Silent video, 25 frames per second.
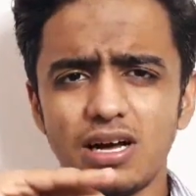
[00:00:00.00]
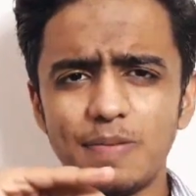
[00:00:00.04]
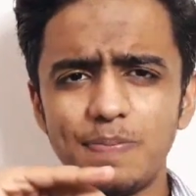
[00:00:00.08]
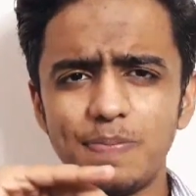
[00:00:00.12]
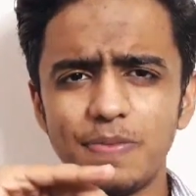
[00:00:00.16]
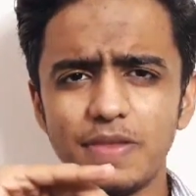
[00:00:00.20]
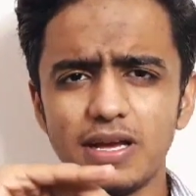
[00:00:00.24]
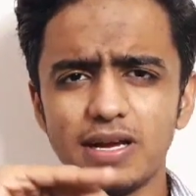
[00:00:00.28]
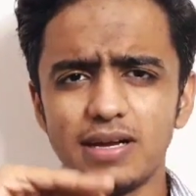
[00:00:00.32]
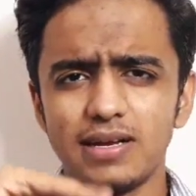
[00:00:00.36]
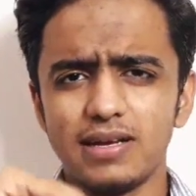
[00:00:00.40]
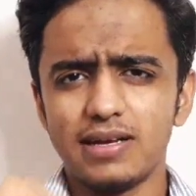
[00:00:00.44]

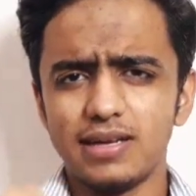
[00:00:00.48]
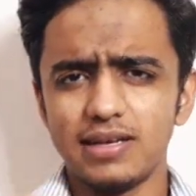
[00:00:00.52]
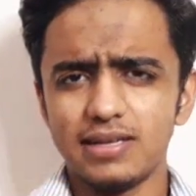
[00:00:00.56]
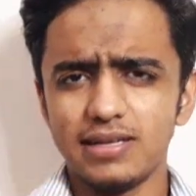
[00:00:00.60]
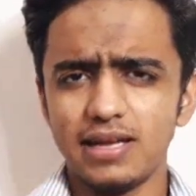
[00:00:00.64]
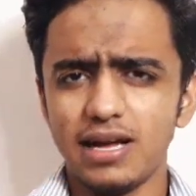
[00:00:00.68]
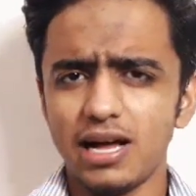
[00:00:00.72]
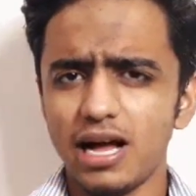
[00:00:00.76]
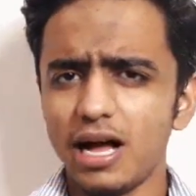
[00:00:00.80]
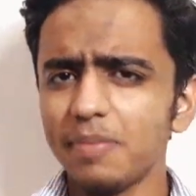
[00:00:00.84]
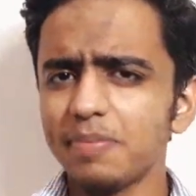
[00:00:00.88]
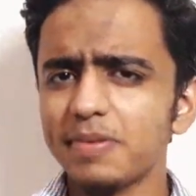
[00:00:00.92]
अपना
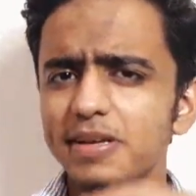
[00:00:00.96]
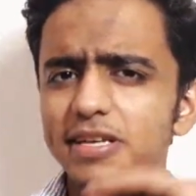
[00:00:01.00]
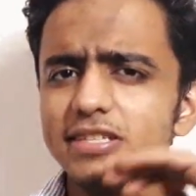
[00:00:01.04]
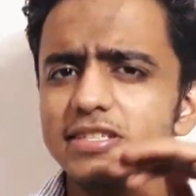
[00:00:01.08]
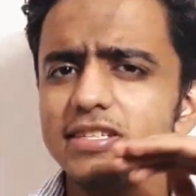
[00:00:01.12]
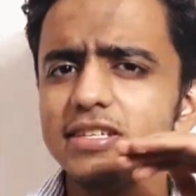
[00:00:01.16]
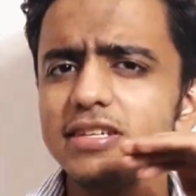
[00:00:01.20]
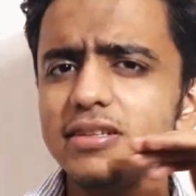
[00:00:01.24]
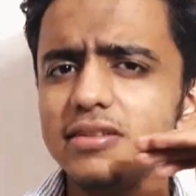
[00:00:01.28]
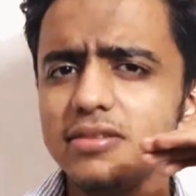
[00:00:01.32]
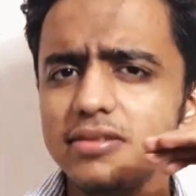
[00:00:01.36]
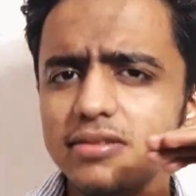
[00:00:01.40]
आप
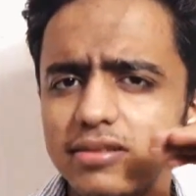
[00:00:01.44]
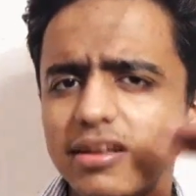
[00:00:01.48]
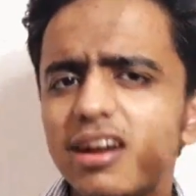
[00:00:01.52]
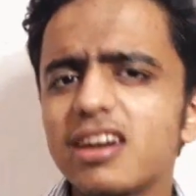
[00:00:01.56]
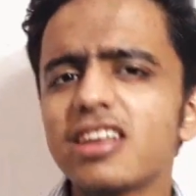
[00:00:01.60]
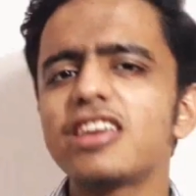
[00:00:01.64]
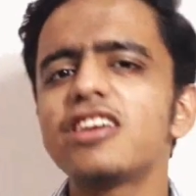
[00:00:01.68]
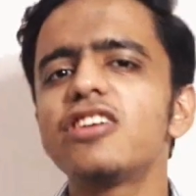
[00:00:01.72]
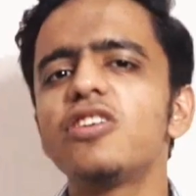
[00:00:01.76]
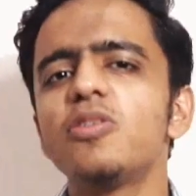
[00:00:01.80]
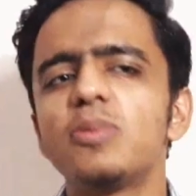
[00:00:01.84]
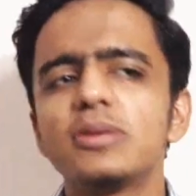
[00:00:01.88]
किसी
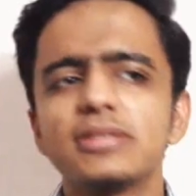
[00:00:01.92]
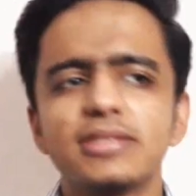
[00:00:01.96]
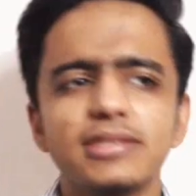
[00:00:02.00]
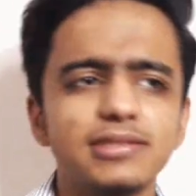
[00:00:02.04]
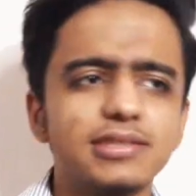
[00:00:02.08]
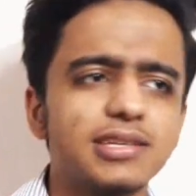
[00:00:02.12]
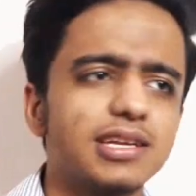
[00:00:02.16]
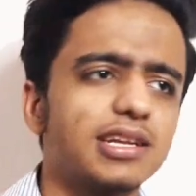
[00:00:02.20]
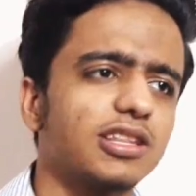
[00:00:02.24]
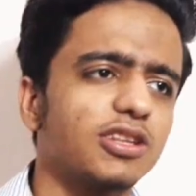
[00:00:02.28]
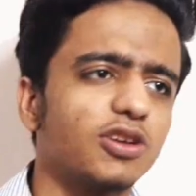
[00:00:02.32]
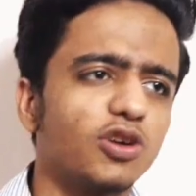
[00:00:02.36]
लड़की को
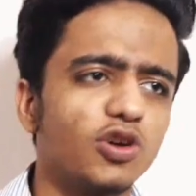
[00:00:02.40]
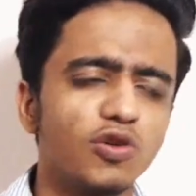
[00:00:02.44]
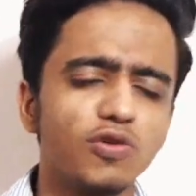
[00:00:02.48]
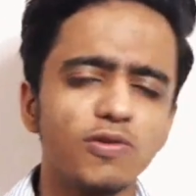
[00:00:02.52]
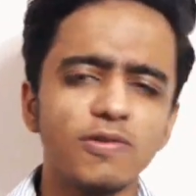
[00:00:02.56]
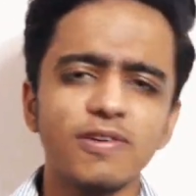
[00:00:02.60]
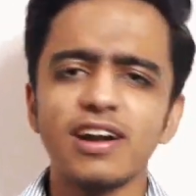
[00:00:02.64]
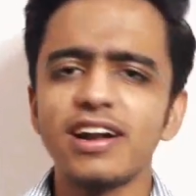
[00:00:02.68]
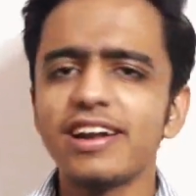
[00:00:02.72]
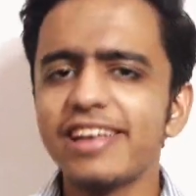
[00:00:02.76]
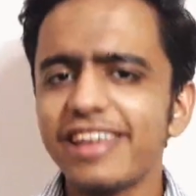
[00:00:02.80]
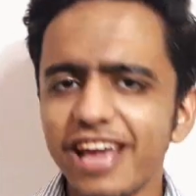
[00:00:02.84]
पसंद करते हो और
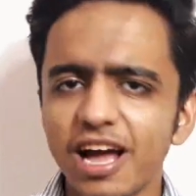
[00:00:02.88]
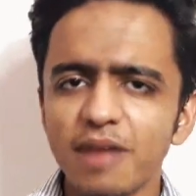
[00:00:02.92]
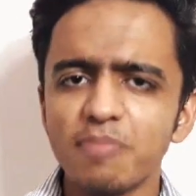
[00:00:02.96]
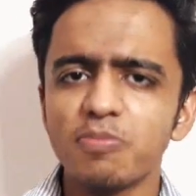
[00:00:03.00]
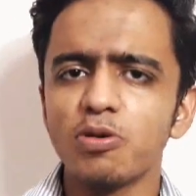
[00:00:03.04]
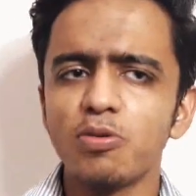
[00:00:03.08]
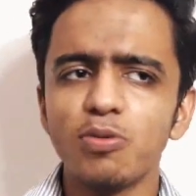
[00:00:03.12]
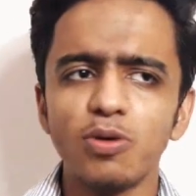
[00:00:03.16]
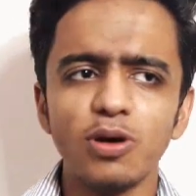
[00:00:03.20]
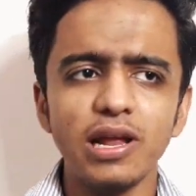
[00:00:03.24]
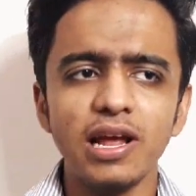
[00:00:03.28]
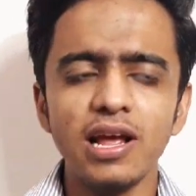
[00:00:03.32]
लड़की
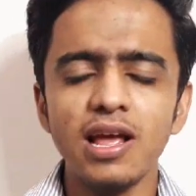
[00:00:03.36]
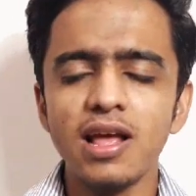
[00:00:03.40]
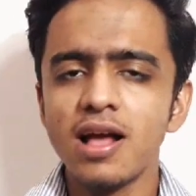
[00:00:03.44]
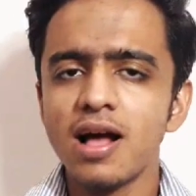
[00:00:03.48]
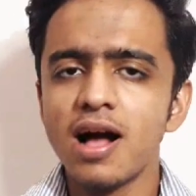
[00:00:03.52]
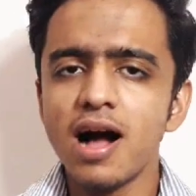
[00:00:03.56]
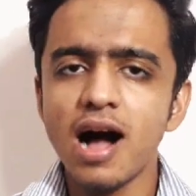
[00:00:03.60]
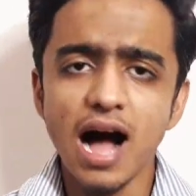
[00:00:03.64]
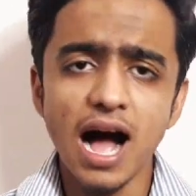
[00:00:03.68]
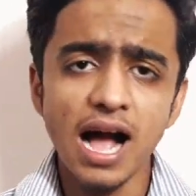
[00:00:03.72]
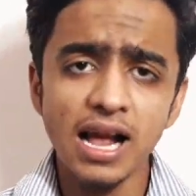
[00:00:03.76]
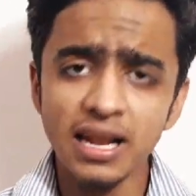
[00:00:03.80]
आपको बोले
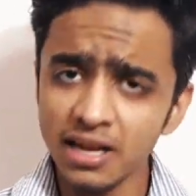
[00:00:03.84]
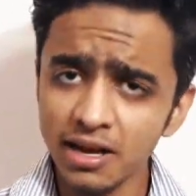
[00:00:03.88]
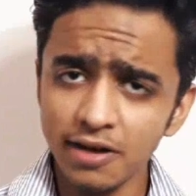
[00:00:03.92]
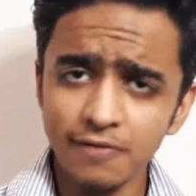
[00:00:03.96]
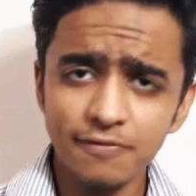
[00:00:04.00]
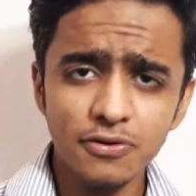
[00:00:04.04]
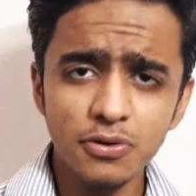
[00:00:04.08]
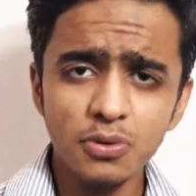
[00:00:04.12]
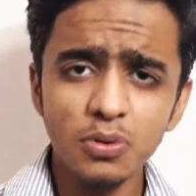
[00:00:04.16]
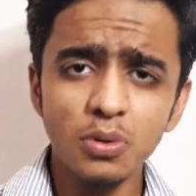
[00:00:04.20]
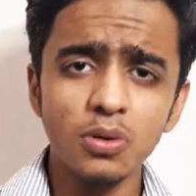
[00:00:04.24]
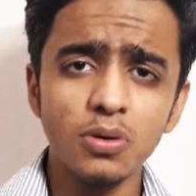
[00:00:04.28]
आई
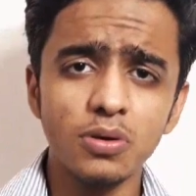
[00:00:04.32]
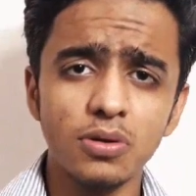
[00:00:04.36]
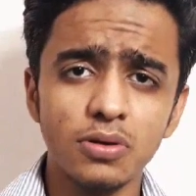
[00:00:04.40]
लव यू